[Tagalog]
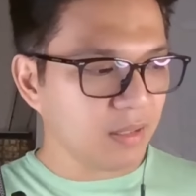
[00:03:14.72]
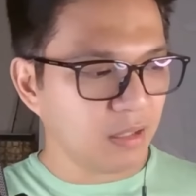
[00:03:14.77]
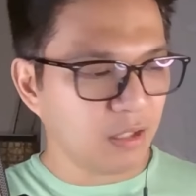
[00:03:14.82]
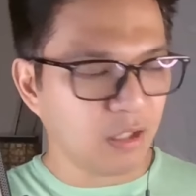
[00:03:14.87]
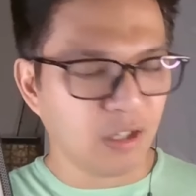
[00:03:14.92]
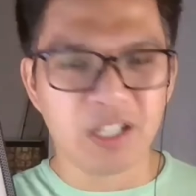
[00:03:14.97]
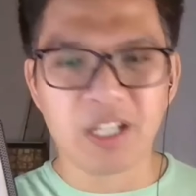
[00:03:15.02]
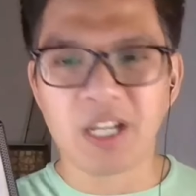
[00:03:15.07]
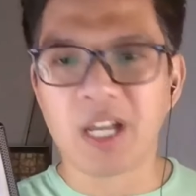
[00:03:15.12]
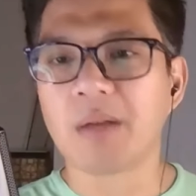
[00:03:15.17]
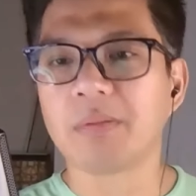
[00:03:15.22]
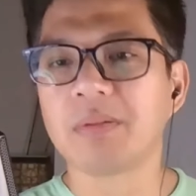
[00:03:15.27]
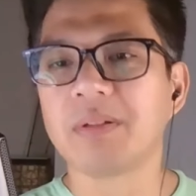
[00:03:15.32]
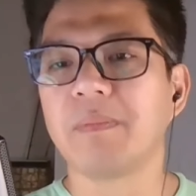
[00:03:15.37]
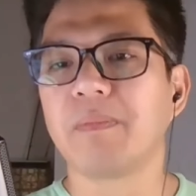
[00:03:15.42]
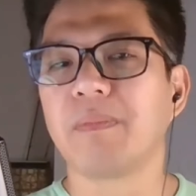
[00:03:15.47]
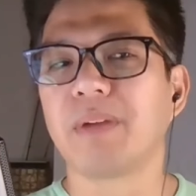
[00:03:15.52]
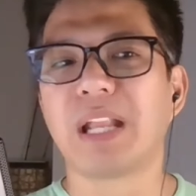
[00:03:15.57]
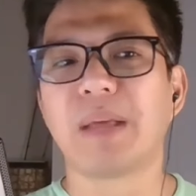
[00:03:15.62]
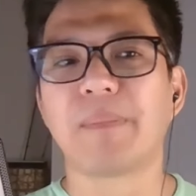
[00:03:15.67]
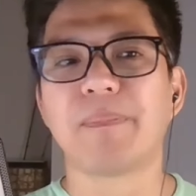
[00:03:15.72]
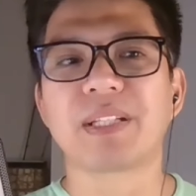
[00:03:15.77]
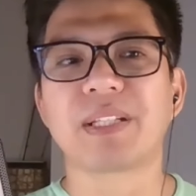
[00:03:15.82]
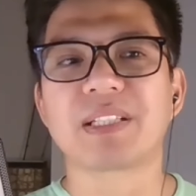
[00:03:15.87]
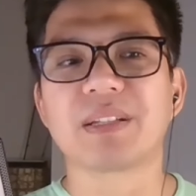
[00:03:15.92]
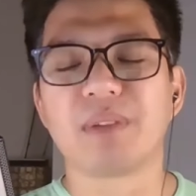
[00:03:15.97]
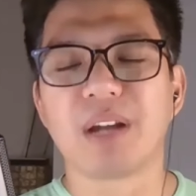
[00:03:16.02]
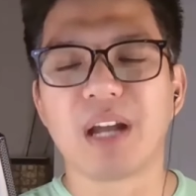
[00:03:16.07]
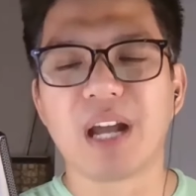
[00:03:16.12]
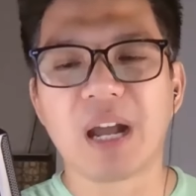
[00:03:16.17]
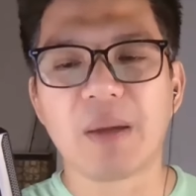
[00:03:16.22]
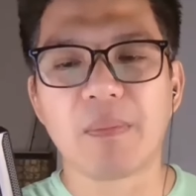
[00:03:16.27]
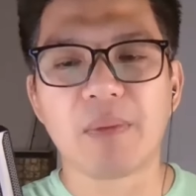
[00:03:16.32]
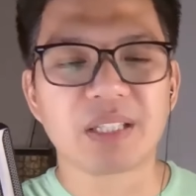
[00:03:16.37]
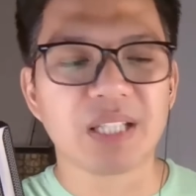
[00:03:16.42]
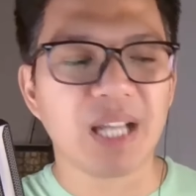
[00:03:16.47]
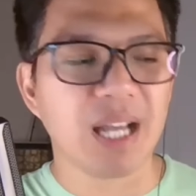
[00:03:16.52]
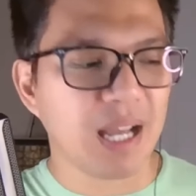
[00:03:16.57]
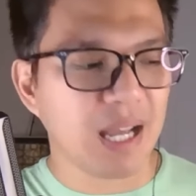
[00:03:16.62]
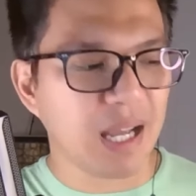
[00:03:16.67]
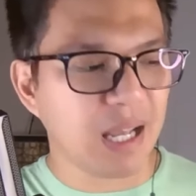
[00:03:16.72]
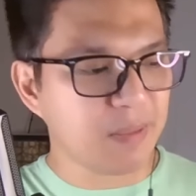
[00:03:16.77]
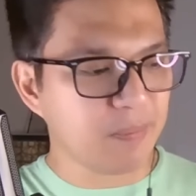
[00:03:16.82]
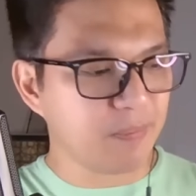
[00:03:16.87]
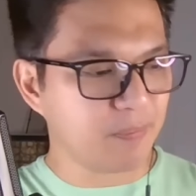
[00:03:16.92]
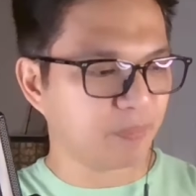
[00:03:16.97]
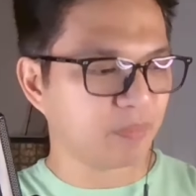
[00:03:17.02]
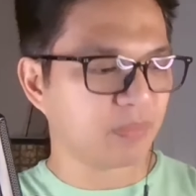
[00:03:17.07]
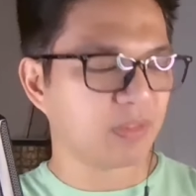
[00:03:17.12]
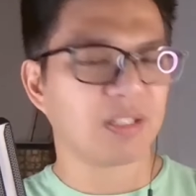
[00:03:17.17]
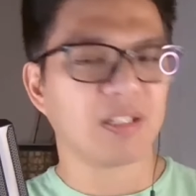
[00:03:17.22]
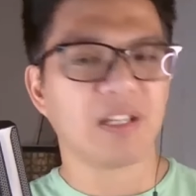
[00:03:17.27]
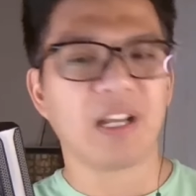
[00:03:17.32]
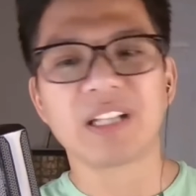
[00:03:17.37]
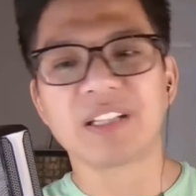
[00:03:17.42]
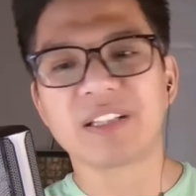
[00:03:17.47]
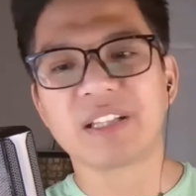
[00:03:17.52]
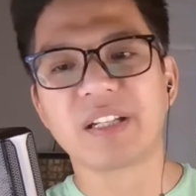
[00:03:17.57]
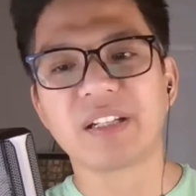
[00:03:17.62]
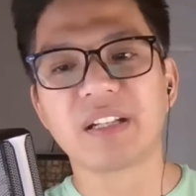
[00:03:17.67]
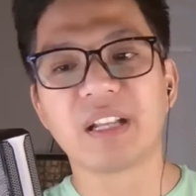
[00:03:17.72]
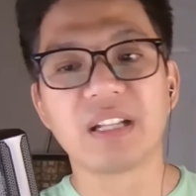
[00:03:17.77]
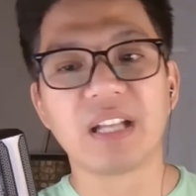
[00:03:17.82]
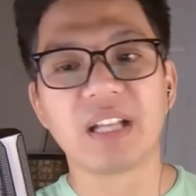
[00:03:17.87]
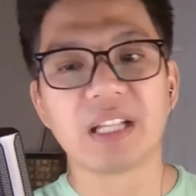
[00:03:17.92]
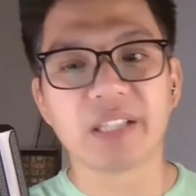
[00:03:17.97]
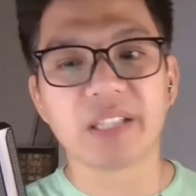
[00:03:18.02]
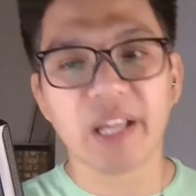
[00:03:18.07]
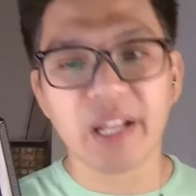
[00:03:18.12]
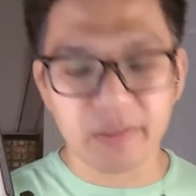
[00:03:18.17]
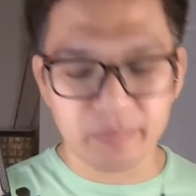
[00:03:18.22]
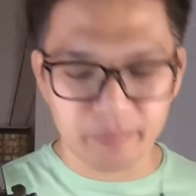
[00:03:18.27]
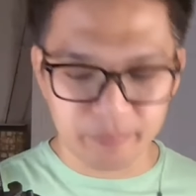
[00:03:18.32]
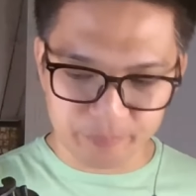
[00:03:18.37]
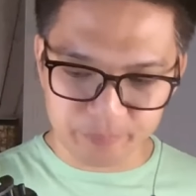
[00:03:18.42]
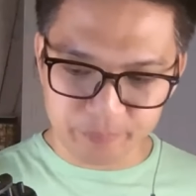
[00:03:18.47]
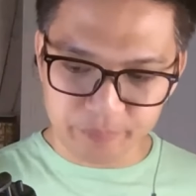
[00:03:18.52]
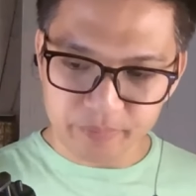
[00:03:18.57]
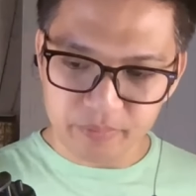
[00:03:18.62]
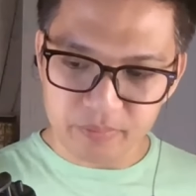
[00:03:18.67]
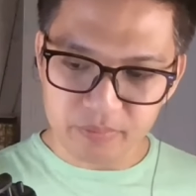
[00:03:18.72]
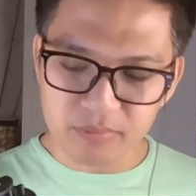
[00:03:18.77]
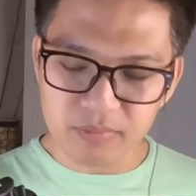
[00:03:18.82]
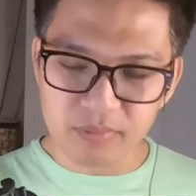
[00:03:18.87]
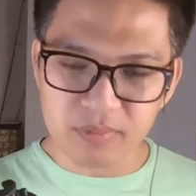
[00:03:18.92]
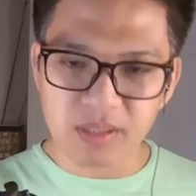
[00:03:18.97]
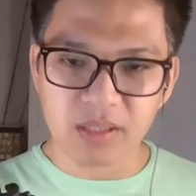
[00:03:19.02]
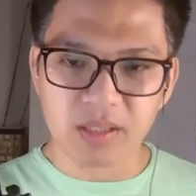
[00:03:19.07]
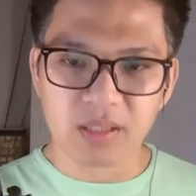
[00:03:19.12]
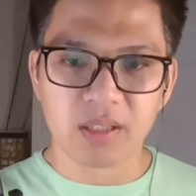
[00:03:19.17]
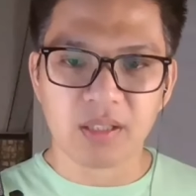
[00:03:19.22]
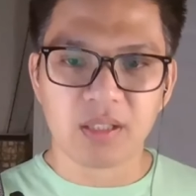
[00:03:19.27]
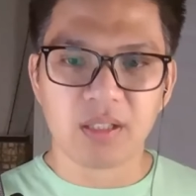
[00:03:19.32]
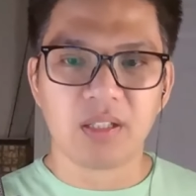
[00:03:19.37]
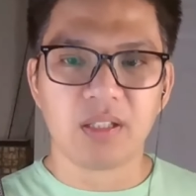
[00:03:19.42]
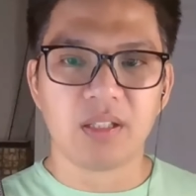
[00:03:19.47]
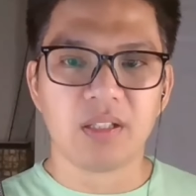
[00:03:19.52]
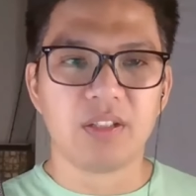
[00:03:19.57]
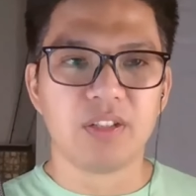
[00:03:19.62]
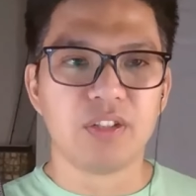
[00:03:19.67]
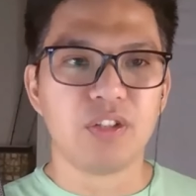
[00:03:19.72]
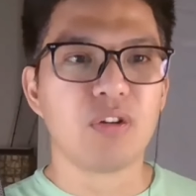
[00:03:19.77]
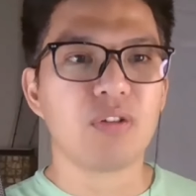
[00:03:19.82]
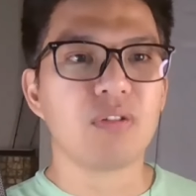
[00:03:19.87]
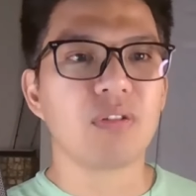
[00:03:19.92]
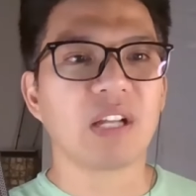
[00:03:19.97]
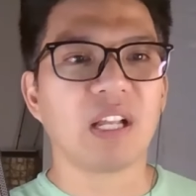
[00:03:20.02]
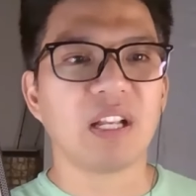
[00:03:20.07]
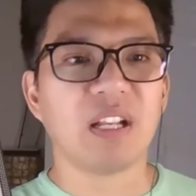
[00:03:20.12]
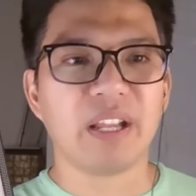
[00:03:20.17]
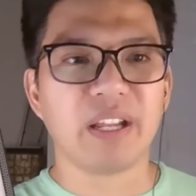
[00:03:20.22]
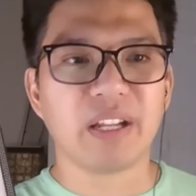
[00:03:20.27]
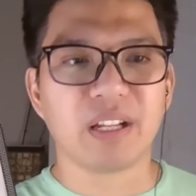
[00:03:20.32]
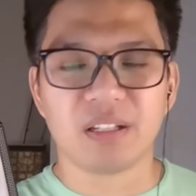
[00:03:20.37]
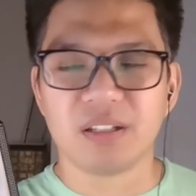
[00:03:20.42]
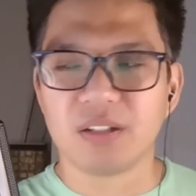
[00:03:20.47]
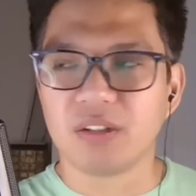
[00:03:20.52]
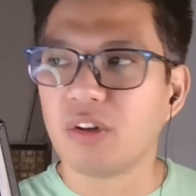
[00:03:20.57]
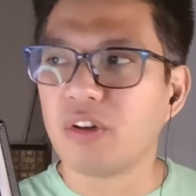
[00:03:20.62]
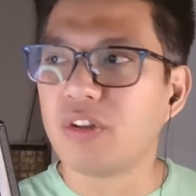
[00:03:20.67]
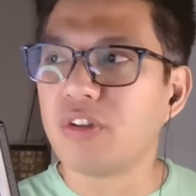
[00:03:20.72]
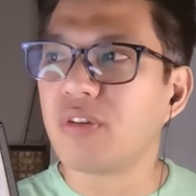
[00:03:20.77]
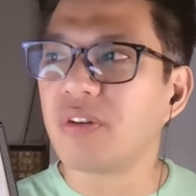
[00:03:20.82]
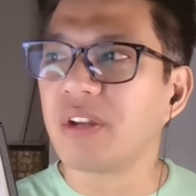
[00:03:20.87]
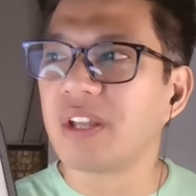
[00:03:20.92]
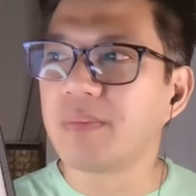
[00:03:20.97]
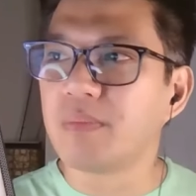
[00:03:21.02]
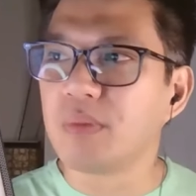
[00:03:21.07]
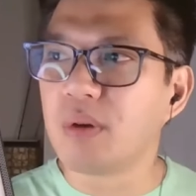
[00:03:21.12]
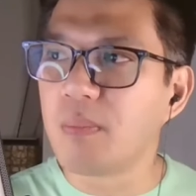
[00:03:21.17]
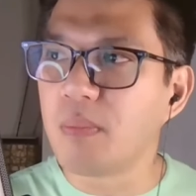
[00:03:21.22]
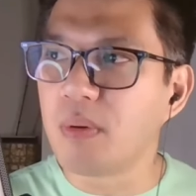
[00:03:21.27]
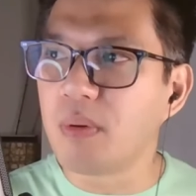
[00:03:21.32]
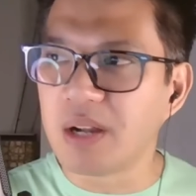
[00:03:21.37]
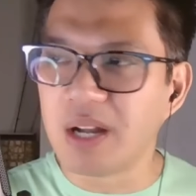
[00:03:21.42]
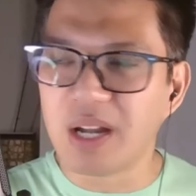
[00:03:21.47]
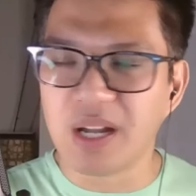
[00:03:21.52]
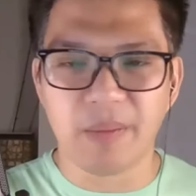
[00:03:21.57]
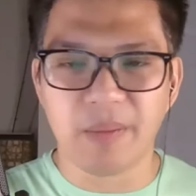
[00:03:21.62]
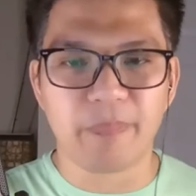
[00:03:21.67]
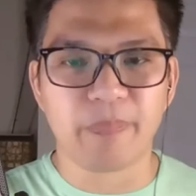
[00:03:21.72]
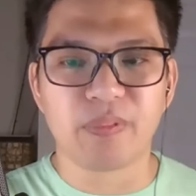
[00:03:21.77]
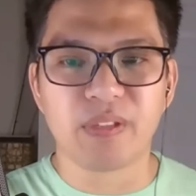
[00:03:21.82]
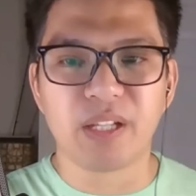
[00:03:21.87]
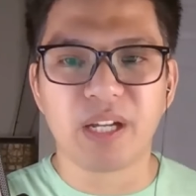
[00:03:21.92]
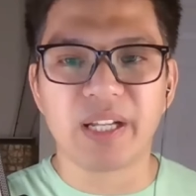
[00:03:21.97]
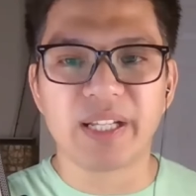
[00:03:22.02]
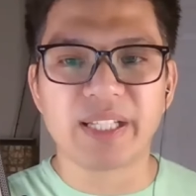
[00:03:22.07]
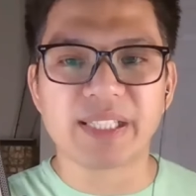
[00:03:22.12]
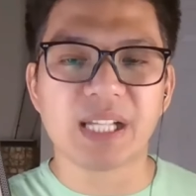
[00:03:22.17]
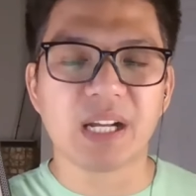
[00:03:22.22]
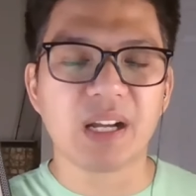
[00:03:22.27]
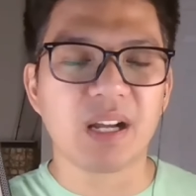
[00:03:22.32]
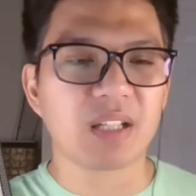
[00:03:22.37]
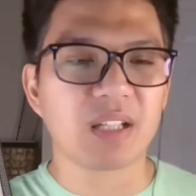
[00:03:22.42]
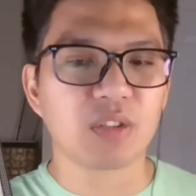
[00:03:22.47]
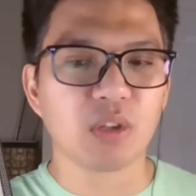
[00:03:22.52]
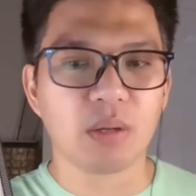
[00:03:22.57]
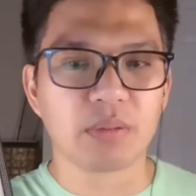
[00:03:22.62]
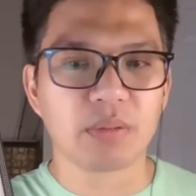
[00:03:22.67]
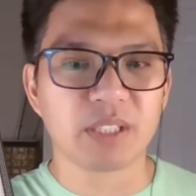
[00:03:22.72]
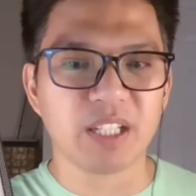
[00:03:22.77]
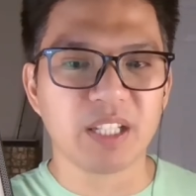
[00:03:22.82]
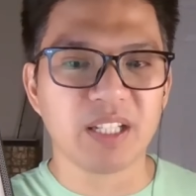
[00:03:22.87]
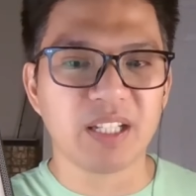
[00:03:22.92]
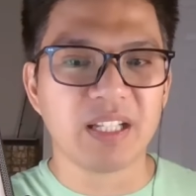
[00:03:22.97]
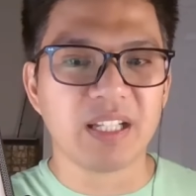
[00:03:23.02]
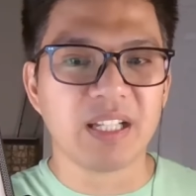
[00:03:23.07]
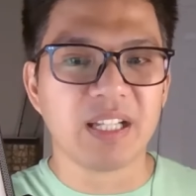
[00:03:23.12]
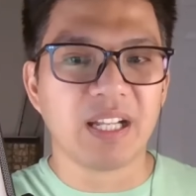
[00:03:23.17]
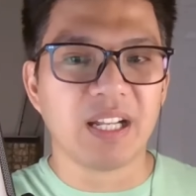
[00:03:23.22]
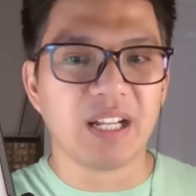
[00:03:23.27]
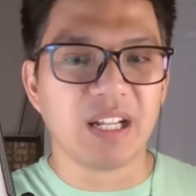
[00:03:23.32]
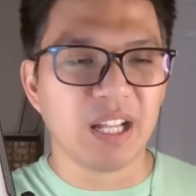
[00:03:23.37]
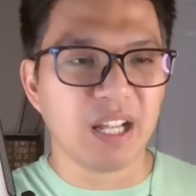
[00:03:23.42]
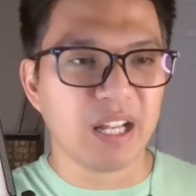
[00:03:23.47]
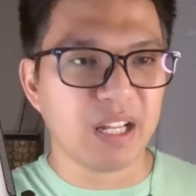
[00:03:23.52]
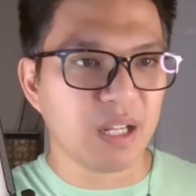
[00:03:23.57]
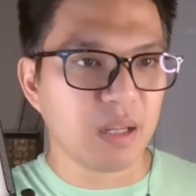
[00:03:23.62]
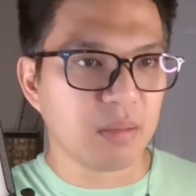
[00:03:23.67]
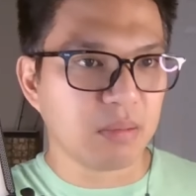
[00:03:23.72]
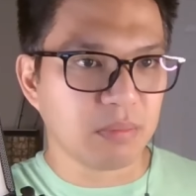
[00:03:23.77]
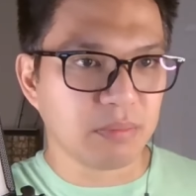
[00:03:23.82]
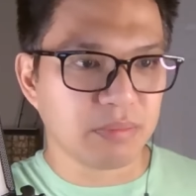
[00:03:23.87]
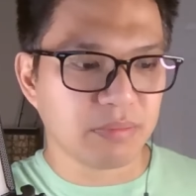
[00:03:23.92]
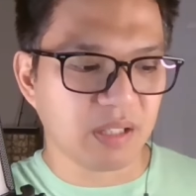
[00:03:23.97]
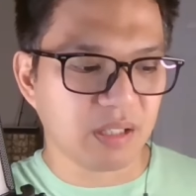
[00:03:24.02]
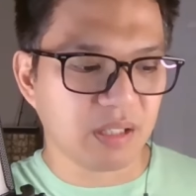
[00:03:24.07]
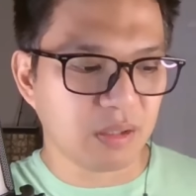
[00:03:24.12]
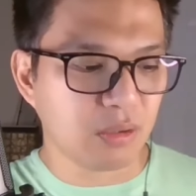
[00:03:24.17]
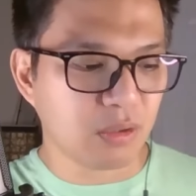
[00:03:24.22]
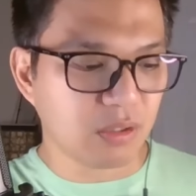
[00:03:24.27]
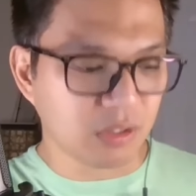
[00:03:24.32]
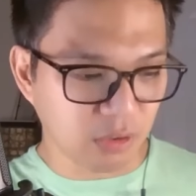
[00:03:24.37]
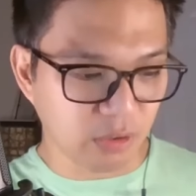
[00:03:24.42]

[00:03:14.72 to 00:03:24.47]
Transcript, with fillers: Lawyer, malapit sa mga kabataan, at tignan natin yung galing o yung ibubuga ng isang attorney Lenny Robredo.